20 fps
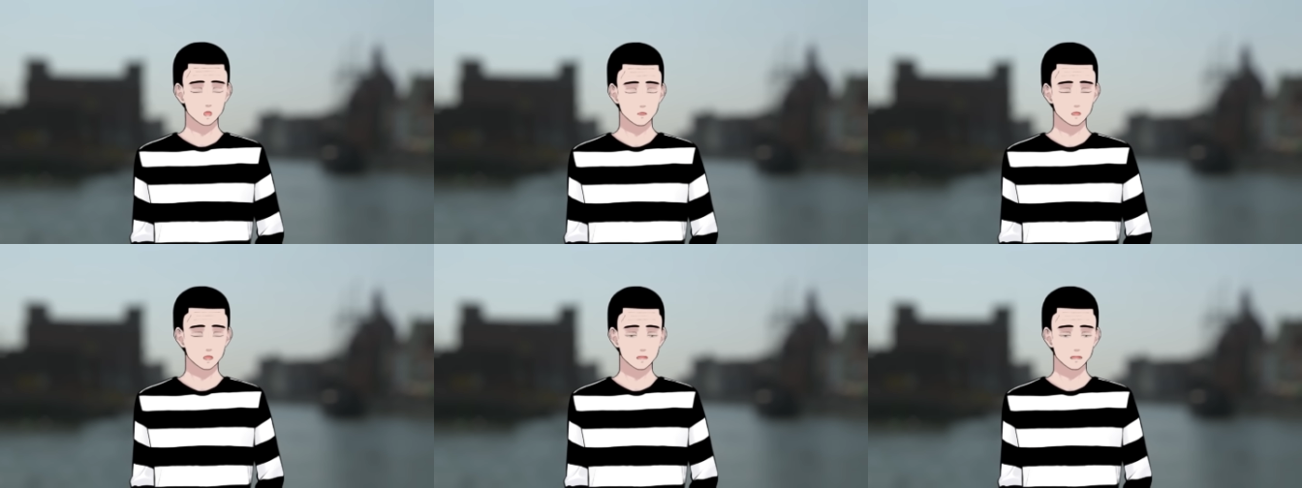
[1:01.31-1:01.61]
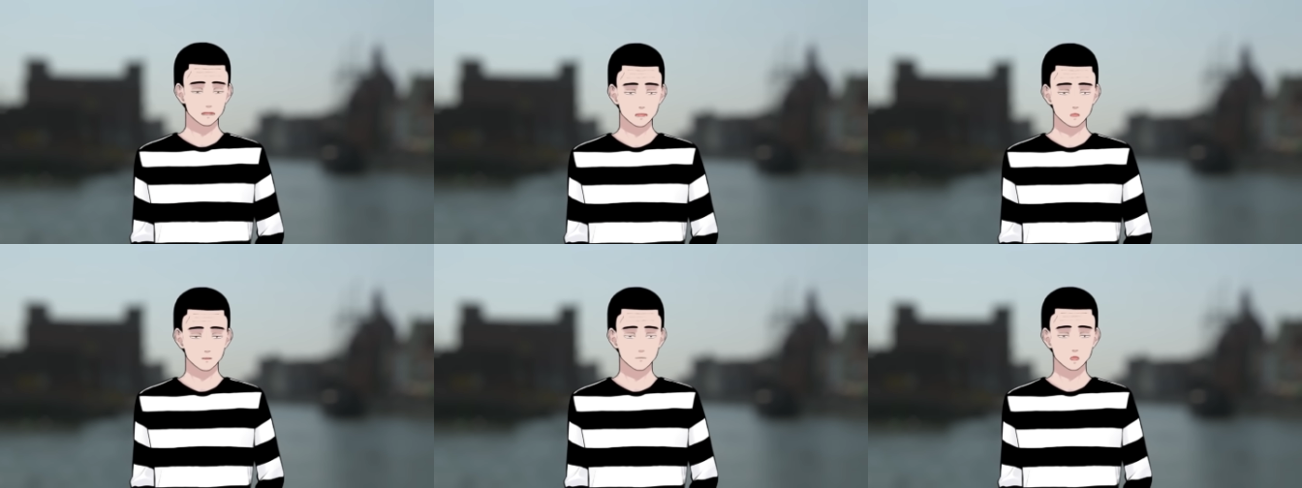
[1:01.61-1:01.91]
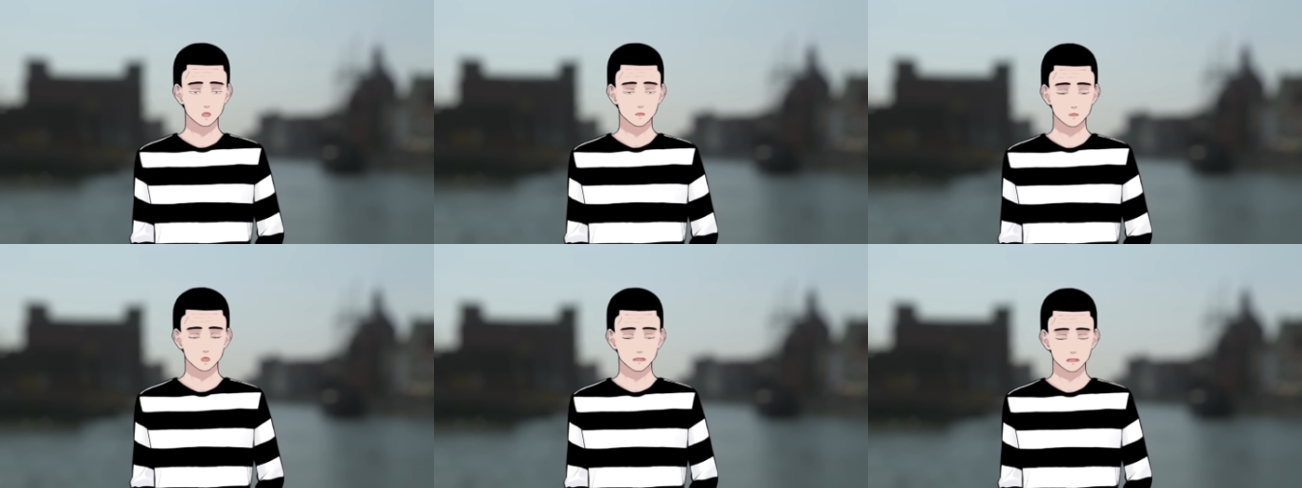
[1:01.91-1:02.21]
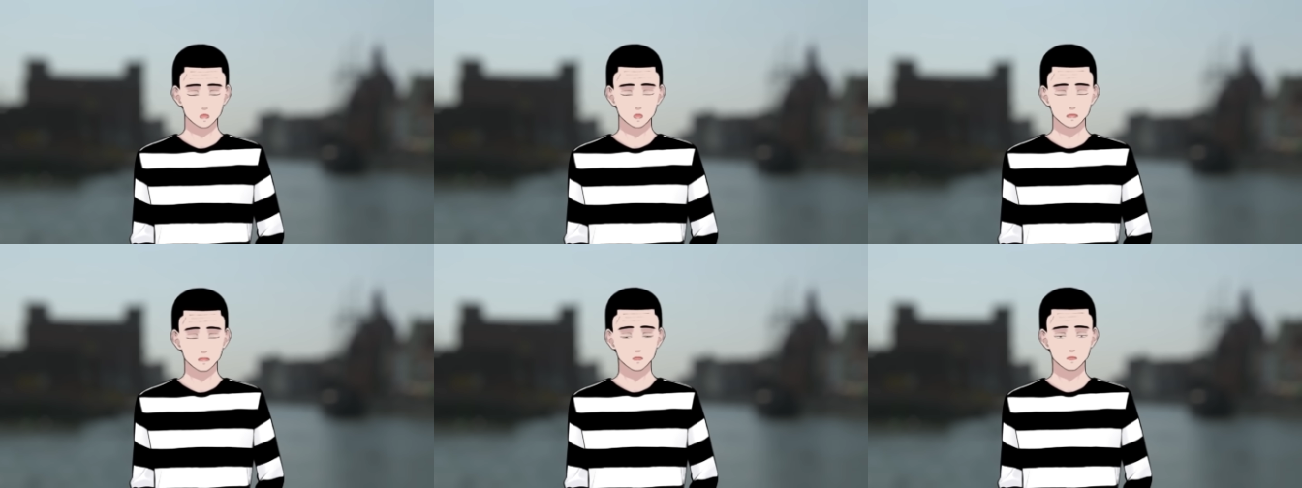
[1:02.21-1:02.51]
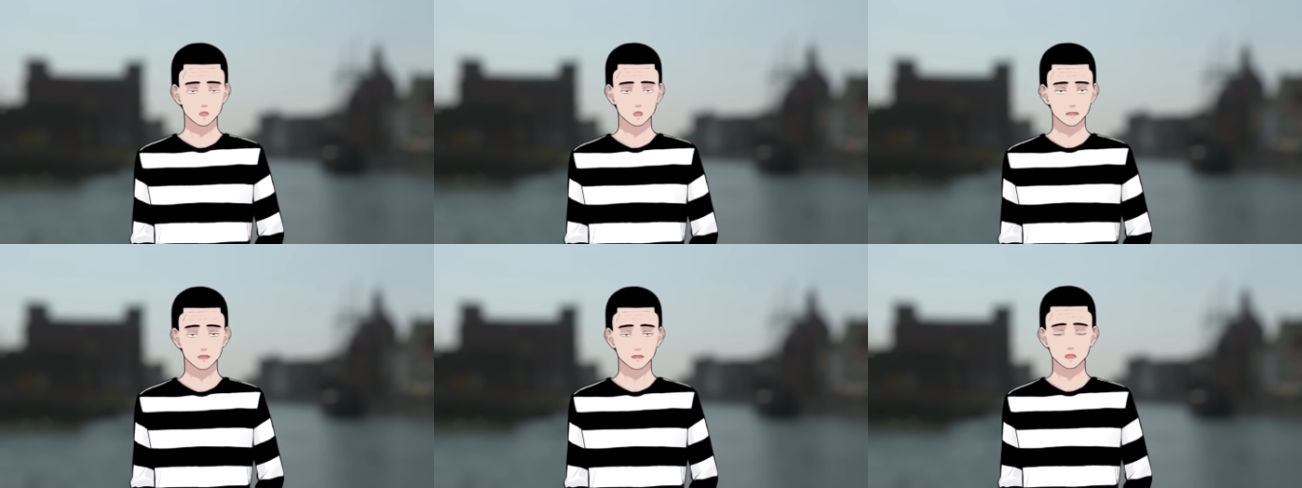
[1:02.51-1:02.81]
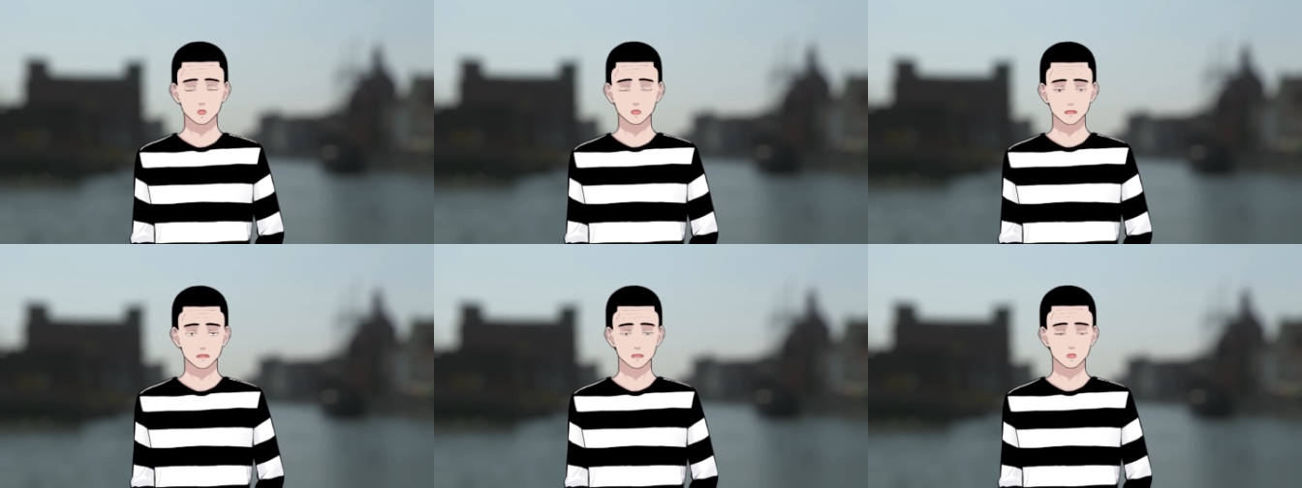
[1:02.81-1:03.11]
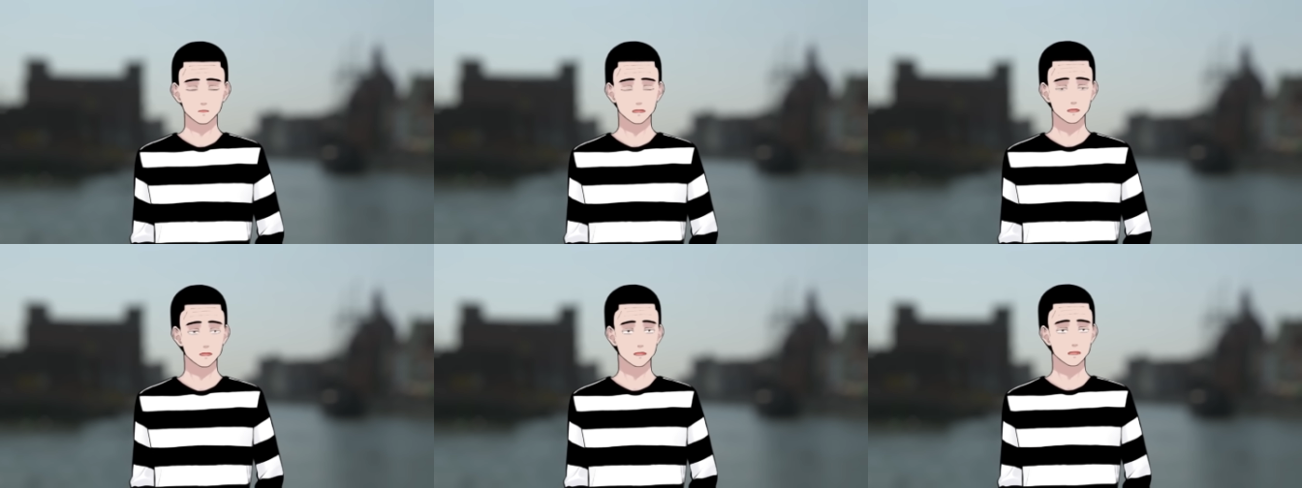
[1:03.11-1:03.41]
と思われる男性が仰向け
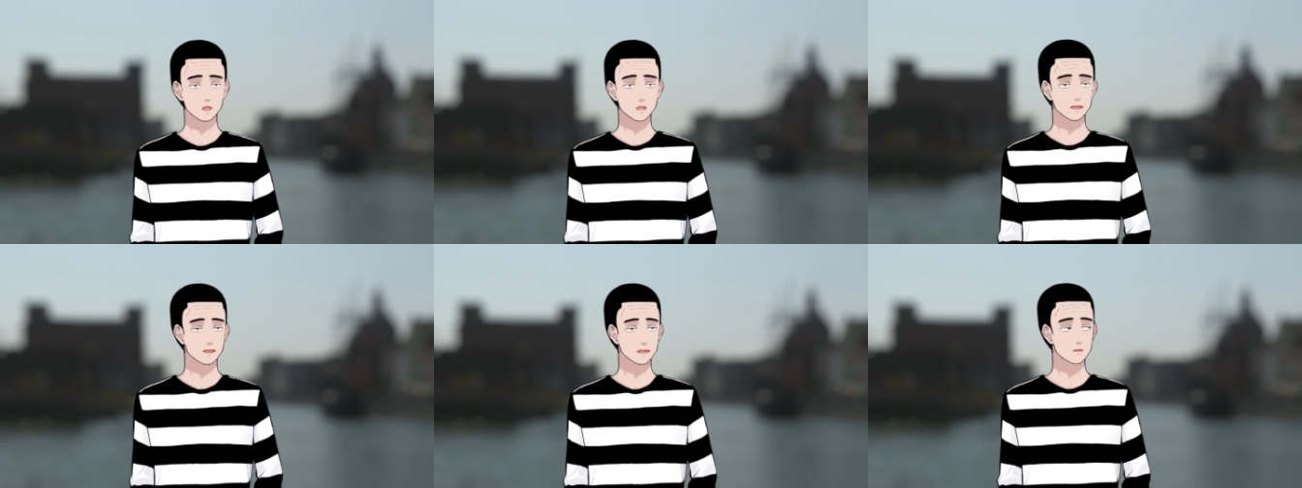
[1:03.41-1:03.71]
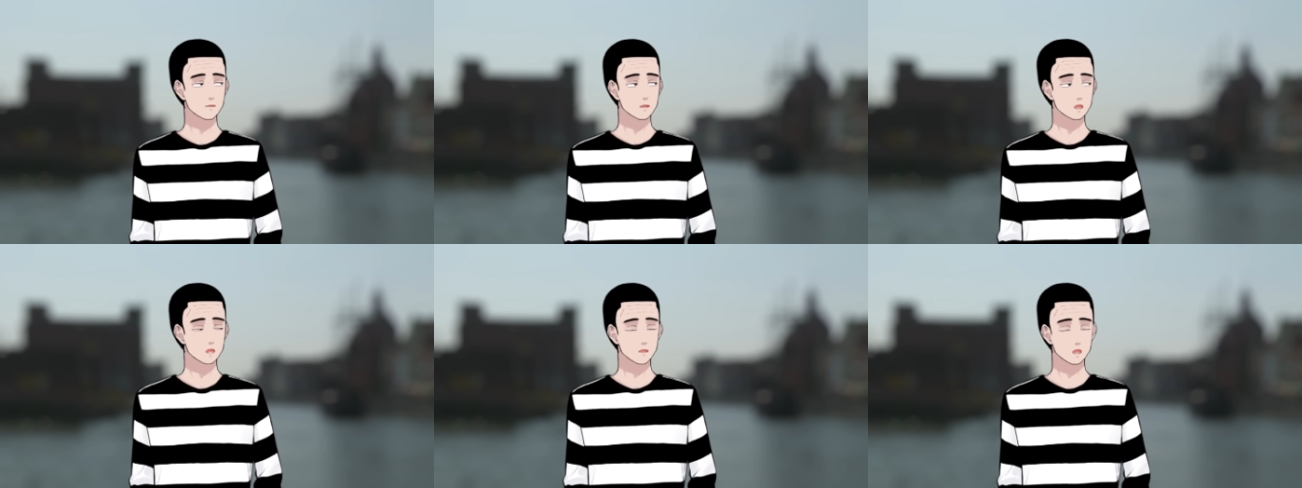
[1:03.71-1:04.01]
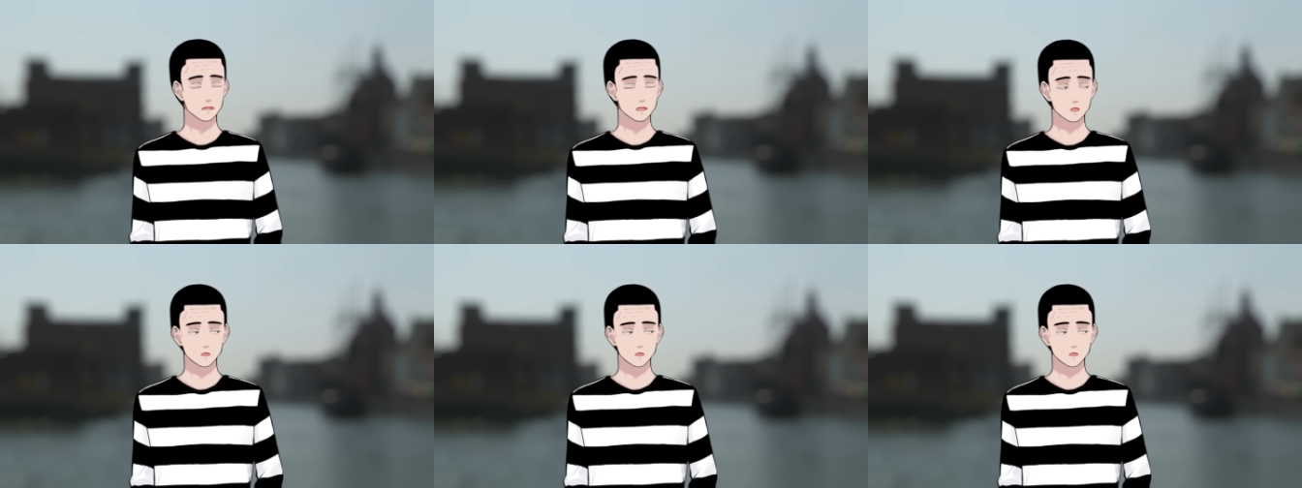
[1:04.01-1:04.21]
に倒れていたと